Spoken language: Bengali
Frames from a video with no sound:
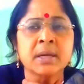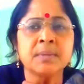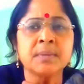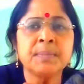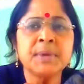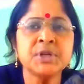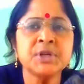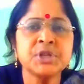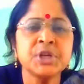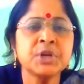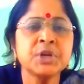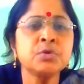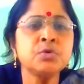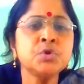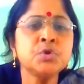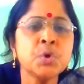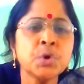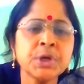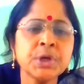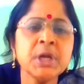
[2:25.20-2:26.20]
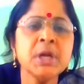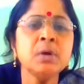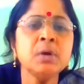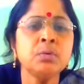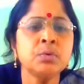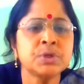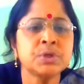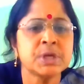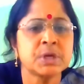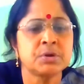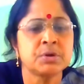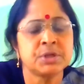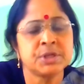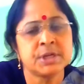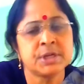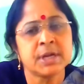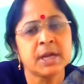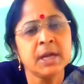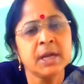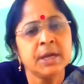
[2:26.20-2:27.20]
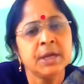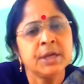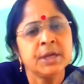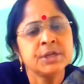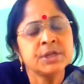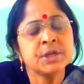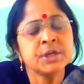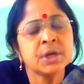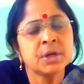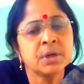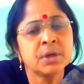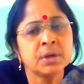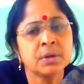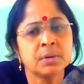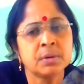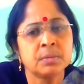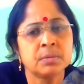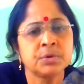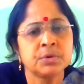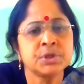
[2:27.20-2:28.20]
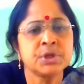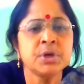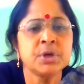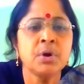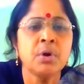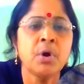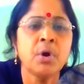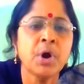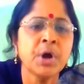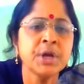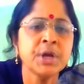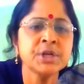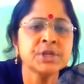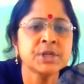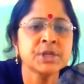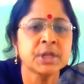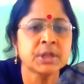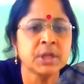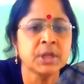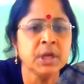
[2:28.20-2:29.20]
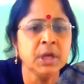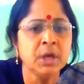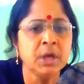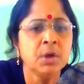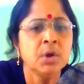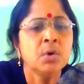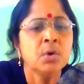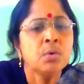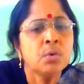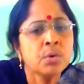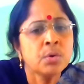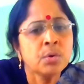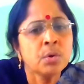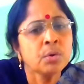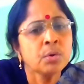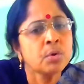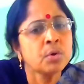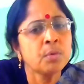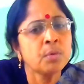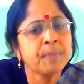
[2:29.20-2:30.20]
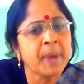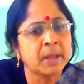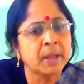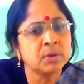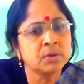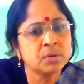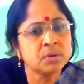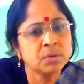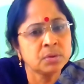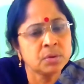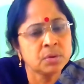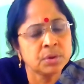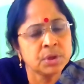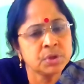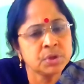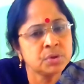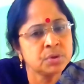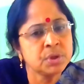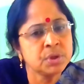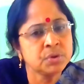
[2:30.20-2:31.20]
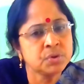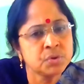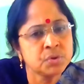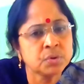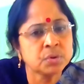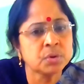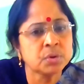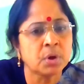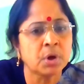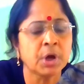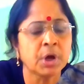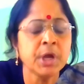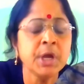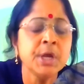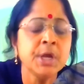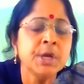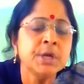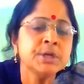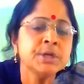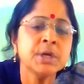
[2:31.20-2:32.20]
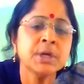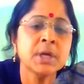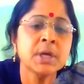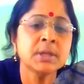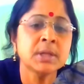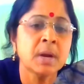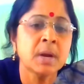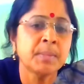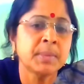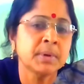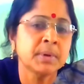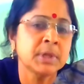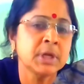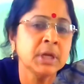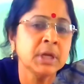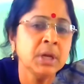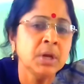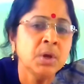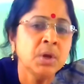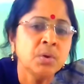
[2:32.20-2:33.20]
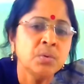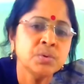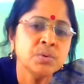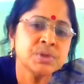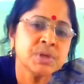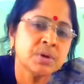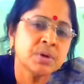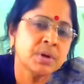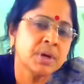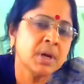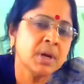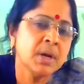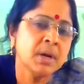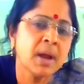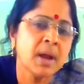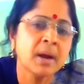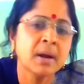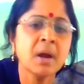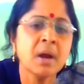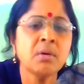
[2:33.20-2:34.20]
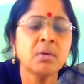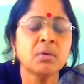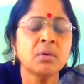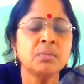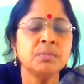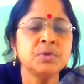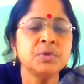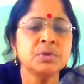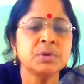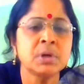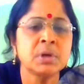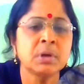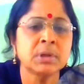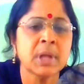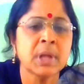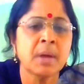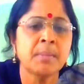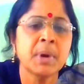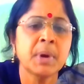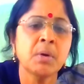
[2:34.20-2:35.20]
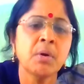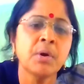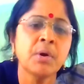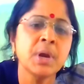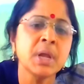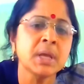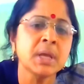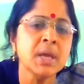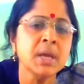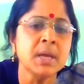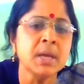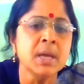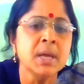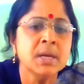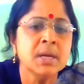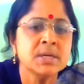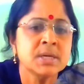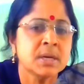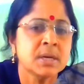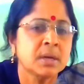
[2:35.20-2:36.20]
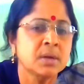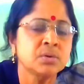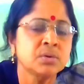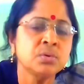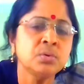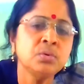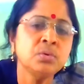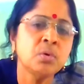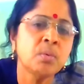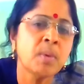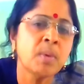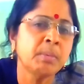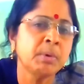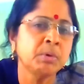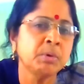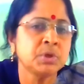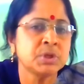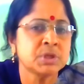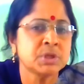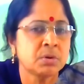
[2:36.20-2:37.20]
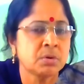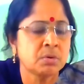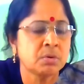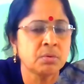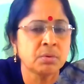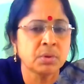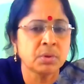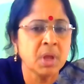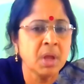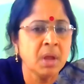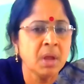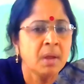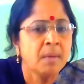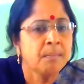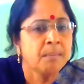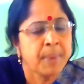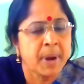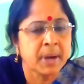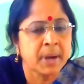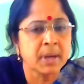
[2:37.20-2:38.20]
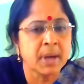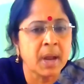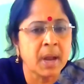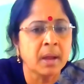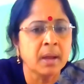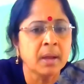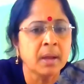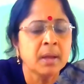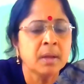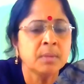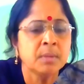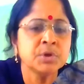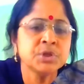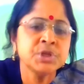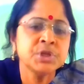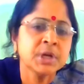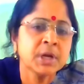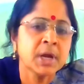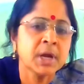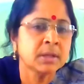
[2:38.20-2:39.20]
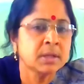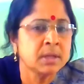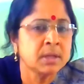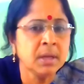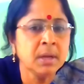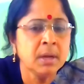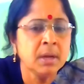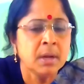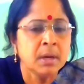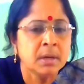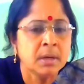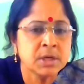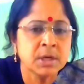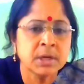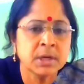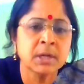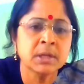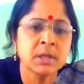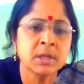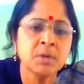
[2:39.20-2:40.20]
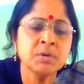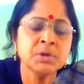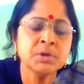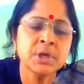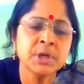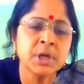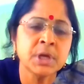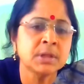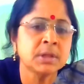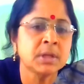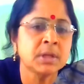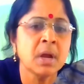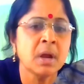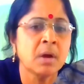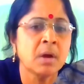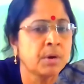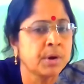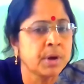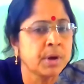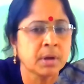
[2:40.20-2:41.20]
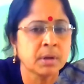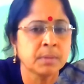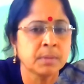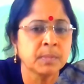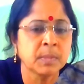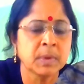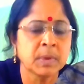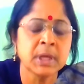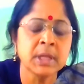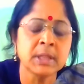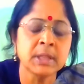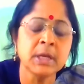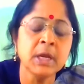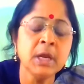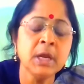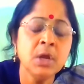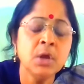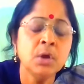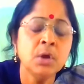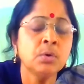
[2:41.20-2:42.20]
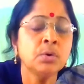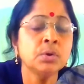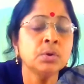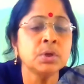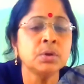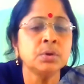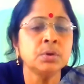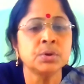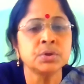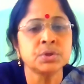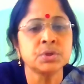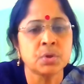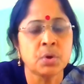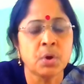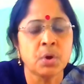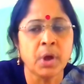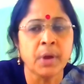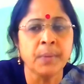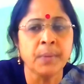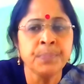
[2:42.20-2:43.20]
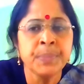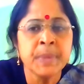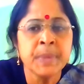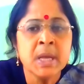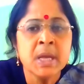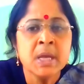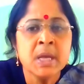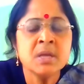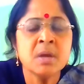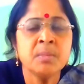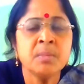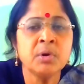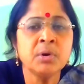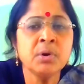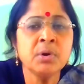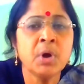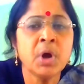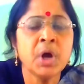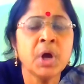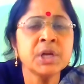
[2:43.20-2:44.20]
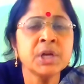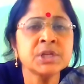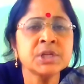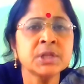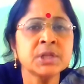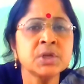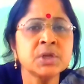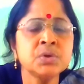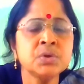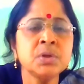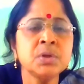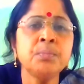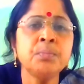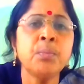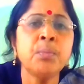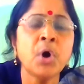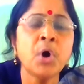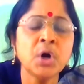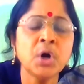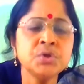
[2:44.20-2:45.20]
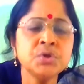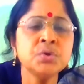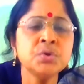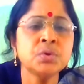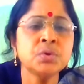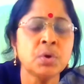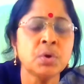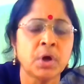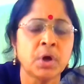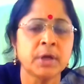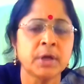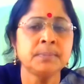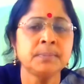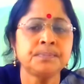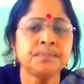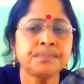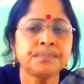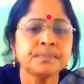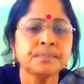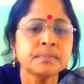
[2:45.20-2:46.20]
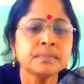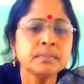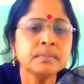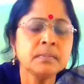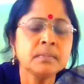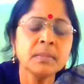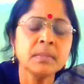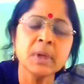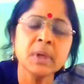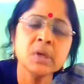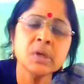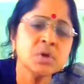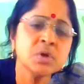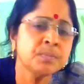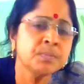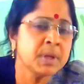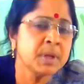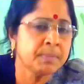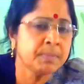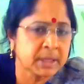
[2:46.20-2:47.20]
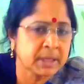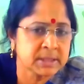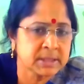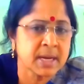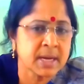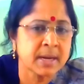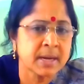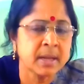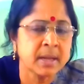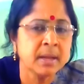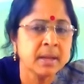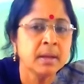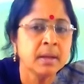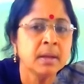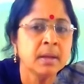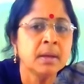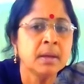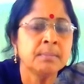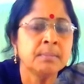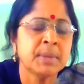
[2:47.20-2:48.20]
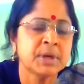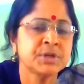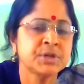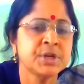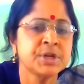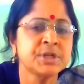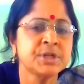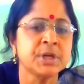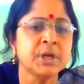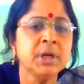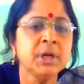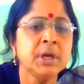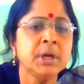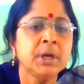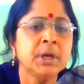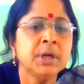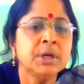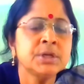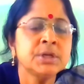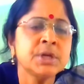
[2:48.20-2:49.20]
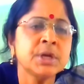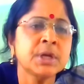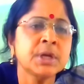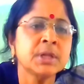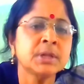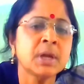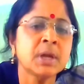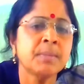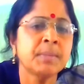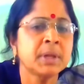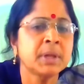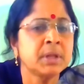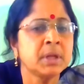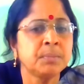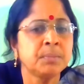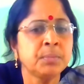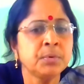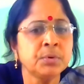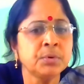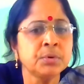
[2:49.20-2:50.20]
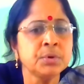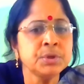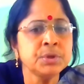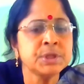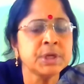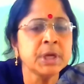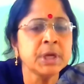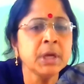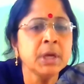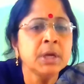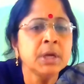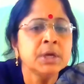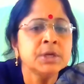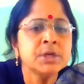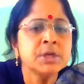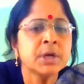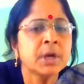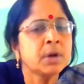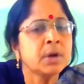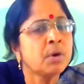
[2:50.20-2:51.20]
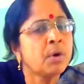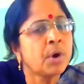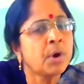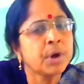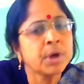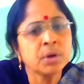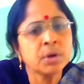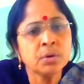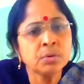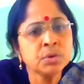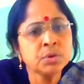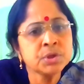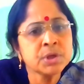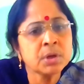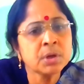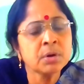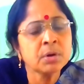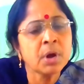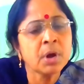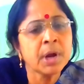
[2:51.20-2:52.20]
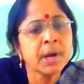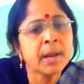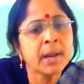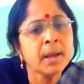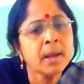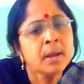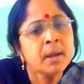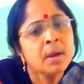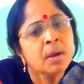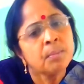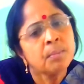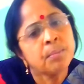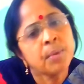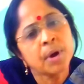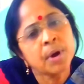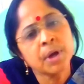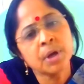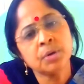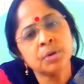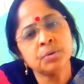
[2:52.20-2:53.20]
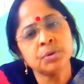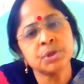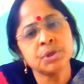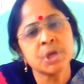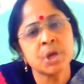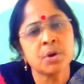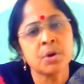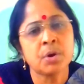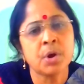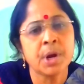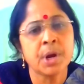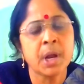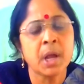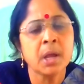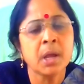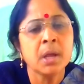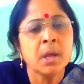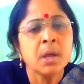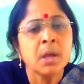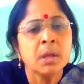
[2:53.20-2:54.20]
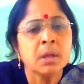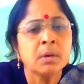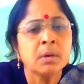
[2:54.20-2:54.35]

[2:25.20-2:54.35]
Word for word: একটা বেশ একটু জটিল উচ্চারণ যেটা সেটা হচ্ছে হয়ের সাথে অন্য কোনো ব্যঞ্জনধ্বনি যদি যুক্ত হয় সেক্ষেত্রে আমাদের উচ্চারণের নানা রকম জটিলতা আমরা অনেকেই সেটাকে শুদ্ধভাবে উচ্চারণ করতে পারি না এবং শিক্ষার্থী শিক্ষার্থীরাও সেক্ষেত্রে অনেক ক্ষেত্রেই ক্ষতিগ্রস্ত হয় যেমন হয়ের সাথে যদি ব যুক্ত হয় শব্দের মাঝখানে বা শেষে সেক্ষেত্রে আমরা দেখব যে সেখানে হয়েরও উচ্চারণ হয় না বয়েরও উচ্চারণ হয় না